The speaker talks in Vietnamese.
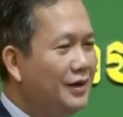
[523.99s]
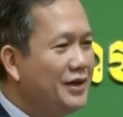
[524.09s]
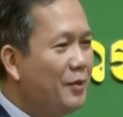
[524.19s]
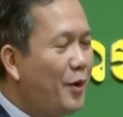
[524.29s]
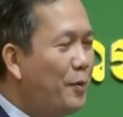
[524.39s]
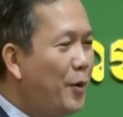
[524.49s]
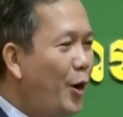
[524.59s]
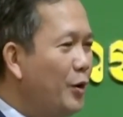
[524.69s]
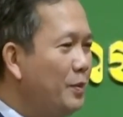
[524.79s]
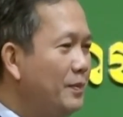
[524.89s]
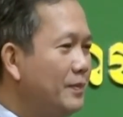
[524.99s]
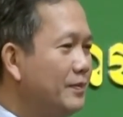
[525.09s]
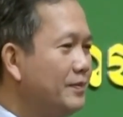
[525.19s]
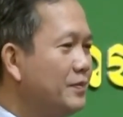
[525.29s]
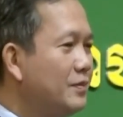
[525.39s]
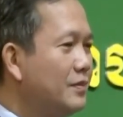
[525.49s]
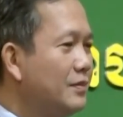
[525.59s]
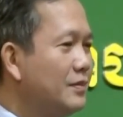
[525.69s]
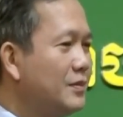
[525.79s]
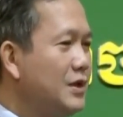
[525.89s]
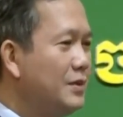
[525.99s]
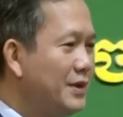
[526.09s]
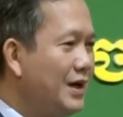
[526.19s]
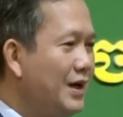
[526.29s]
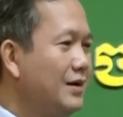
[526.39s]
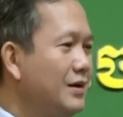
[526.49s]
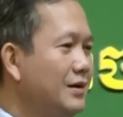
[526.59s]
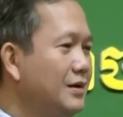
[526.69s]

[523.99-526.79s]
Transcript: thì họ bong ôn chia mà cha